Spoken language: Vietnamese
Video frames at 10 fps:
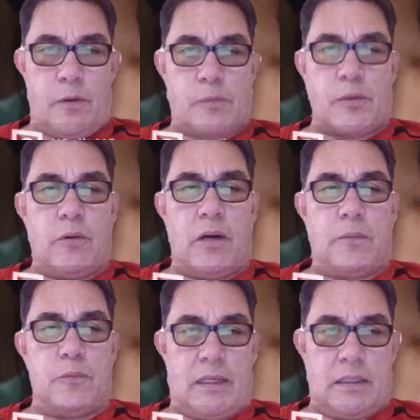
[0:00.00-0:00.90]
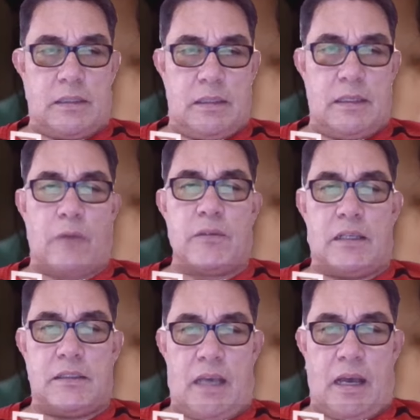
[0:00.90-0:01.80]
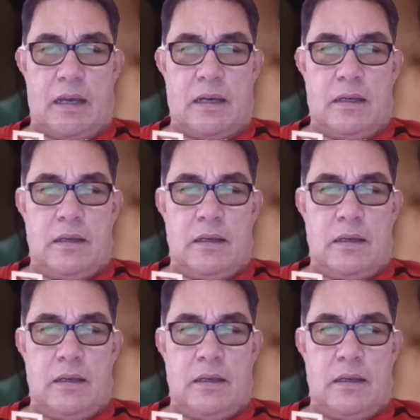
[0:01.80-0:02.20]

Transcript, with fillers: phong vũ ôm quyền lão nhân gia